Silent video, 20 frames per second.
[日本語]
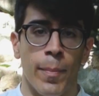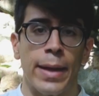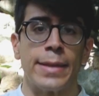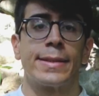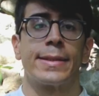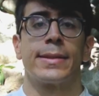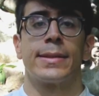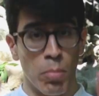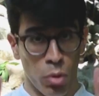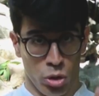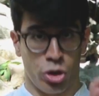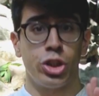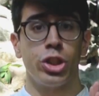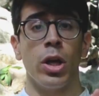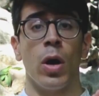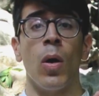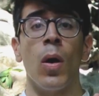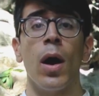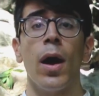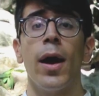いますもち
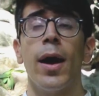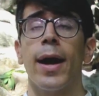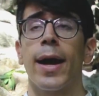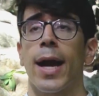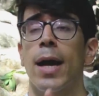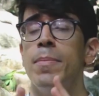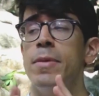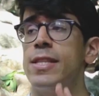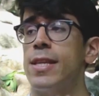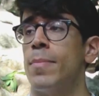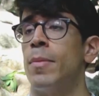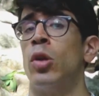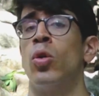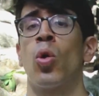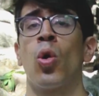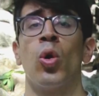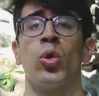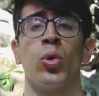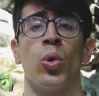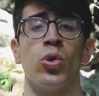ろん神様の
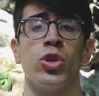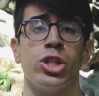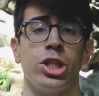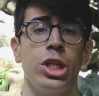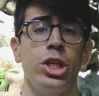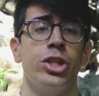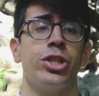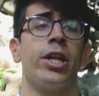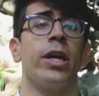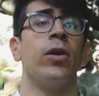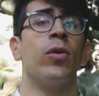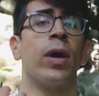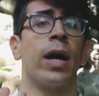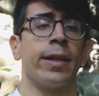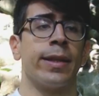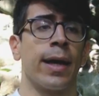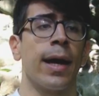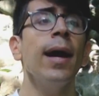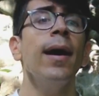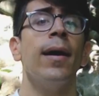ことを信じている
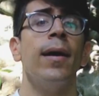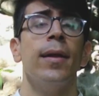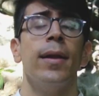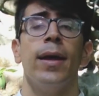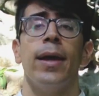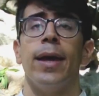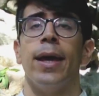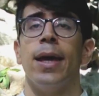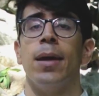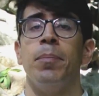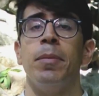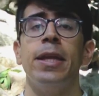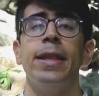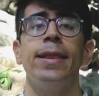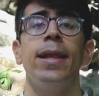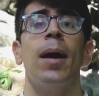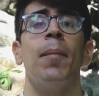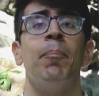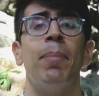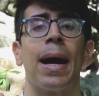方が、えー、み
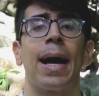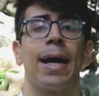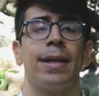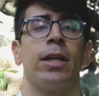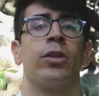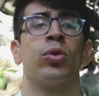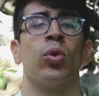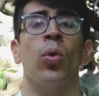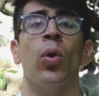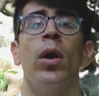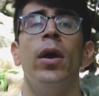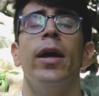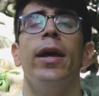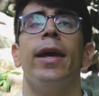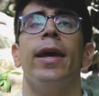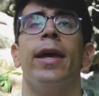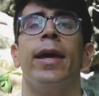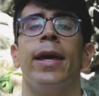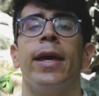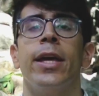んなバカだと、
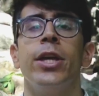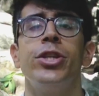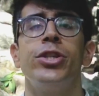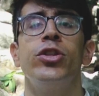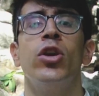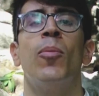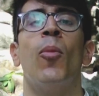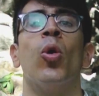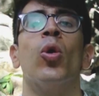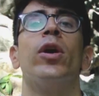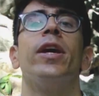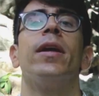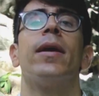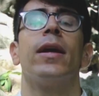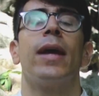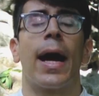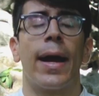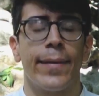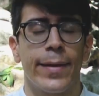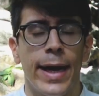えー、一度も考
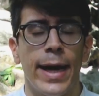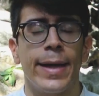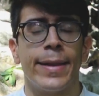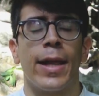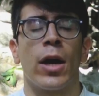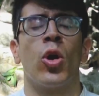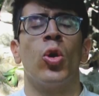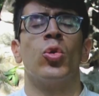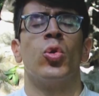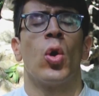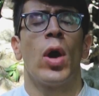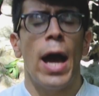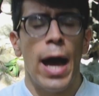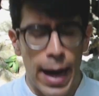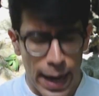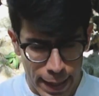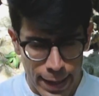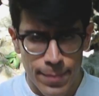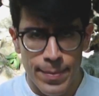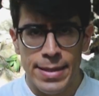えたことが
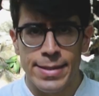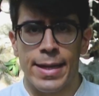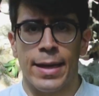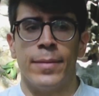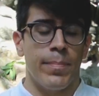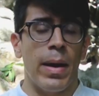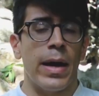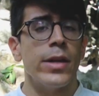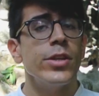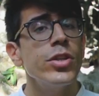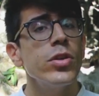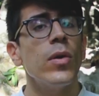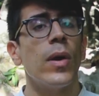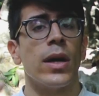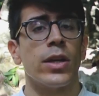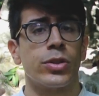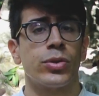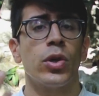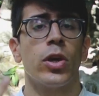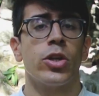ありません。まあ、人
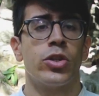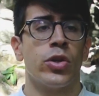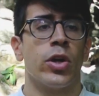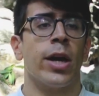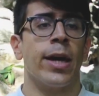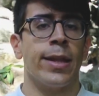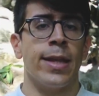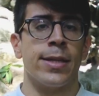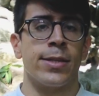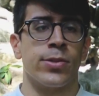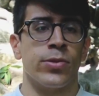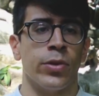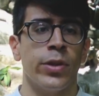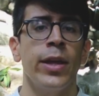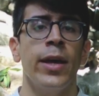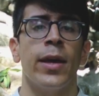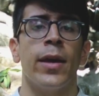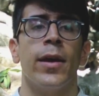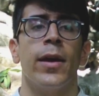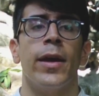はそれぞれですの
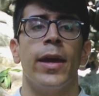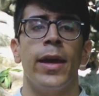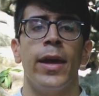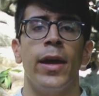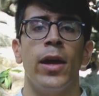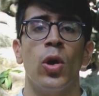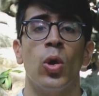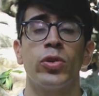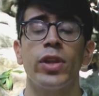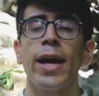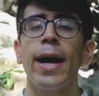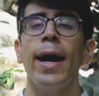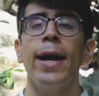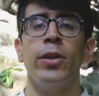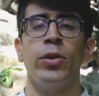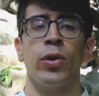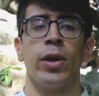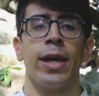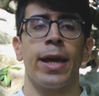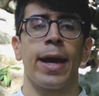で、えー、お
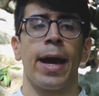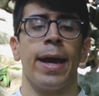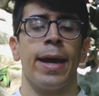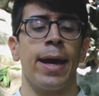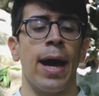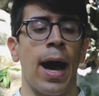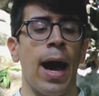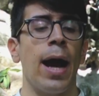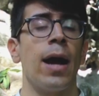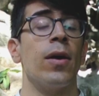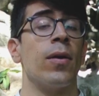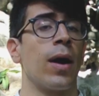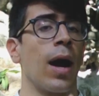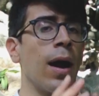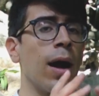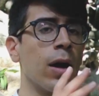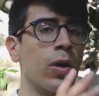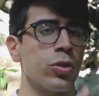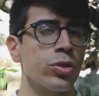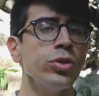互いの理解があるか
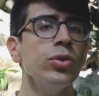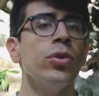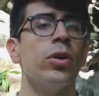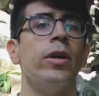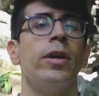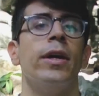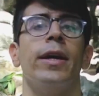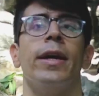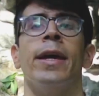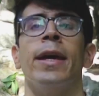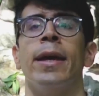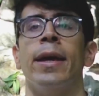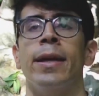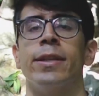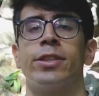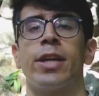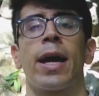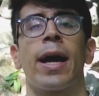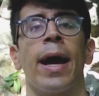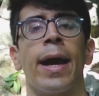らこそ、えー、社